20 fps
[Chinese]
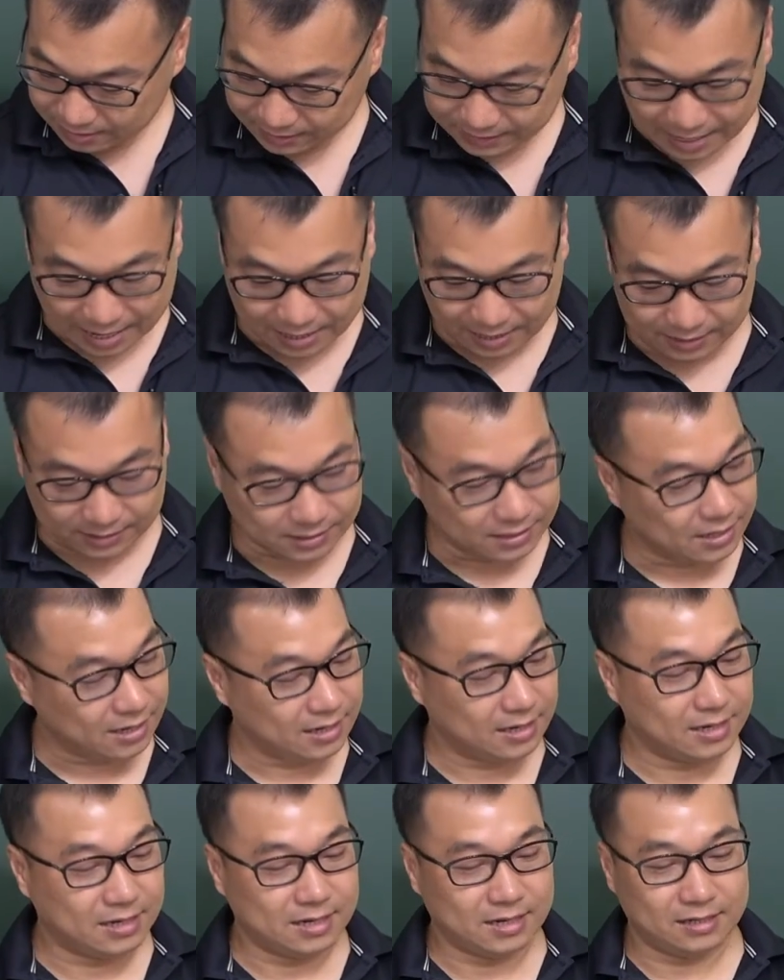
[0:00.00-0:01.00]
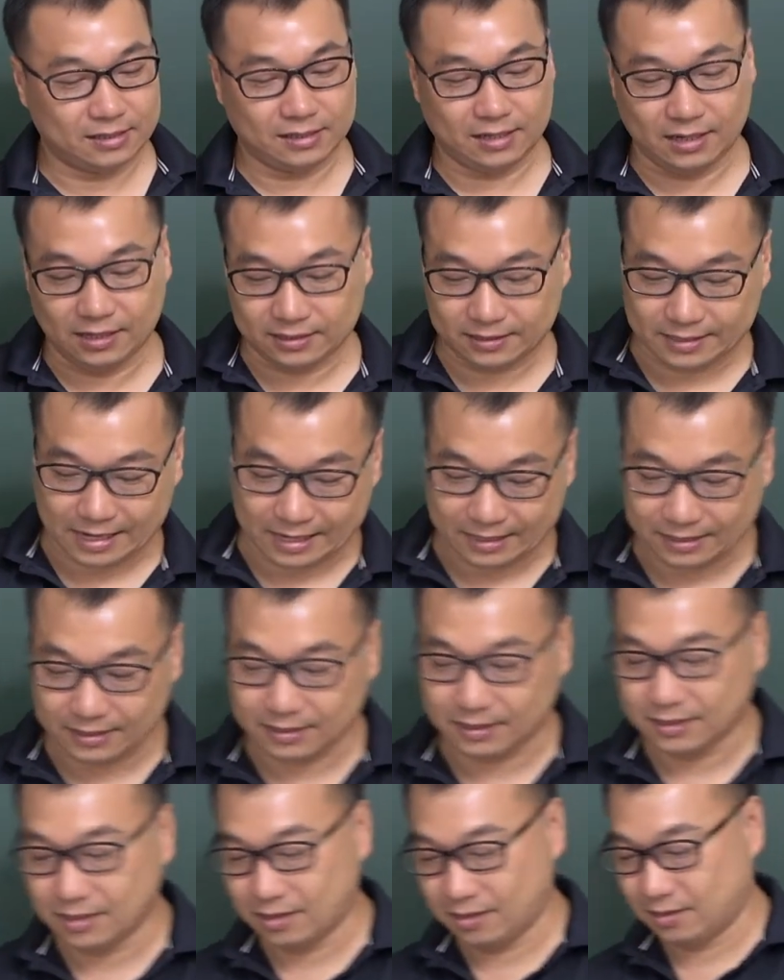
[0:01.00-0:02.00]
下一题是那个第三
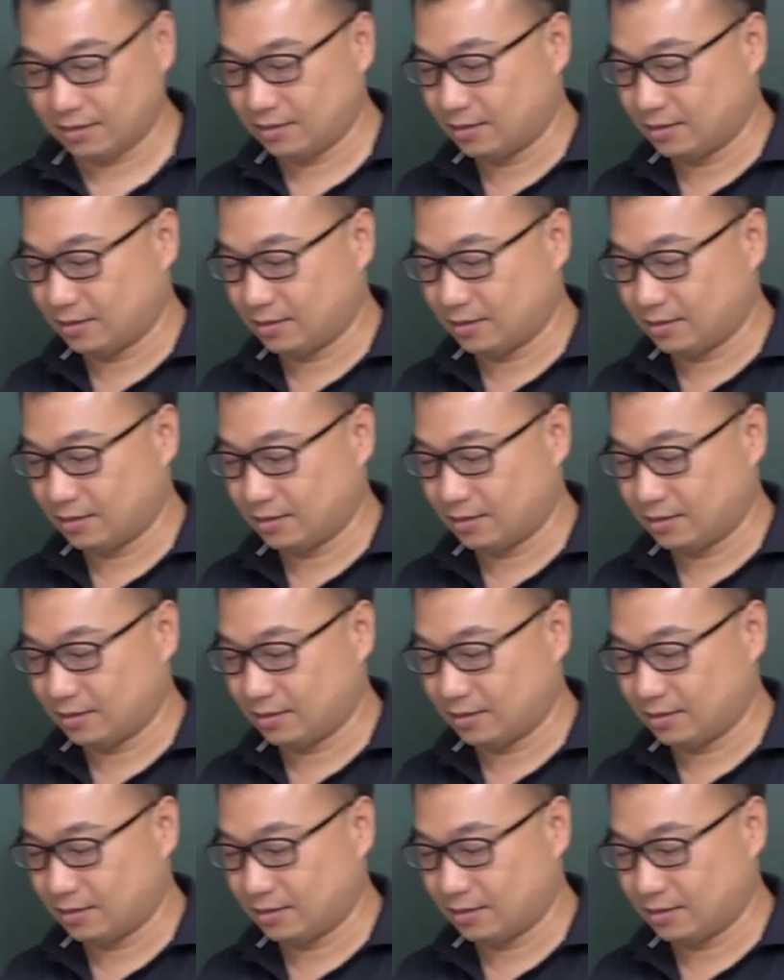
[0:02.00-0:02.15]
题啊、哦，